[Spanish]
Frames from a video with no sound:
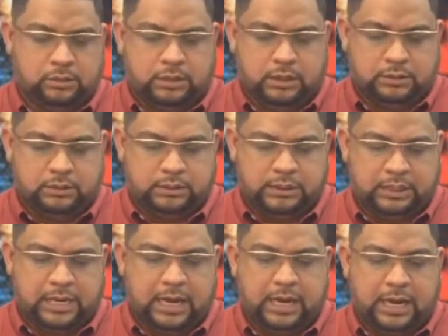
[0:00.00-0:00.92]

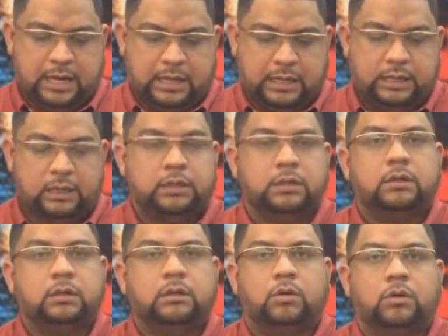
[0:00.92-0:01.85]
se ha
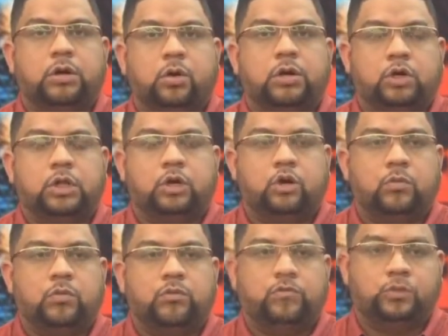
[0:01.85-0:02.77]
corrido
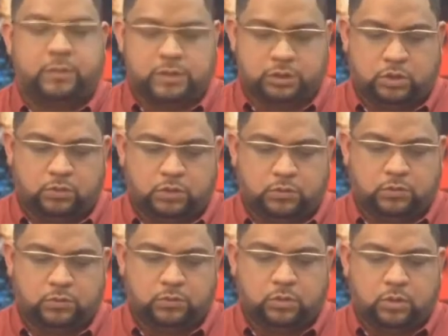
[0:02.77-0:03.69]
como información?
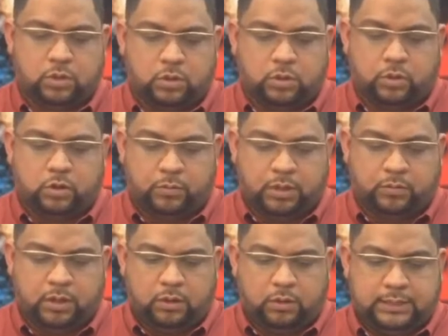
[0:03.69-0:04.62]
Lo
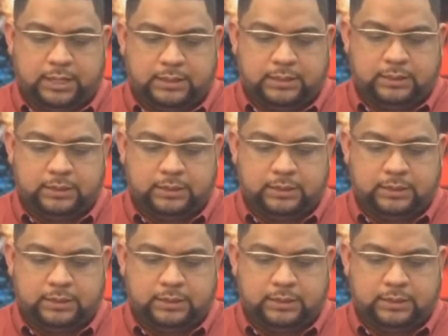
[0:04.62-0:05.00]
primero es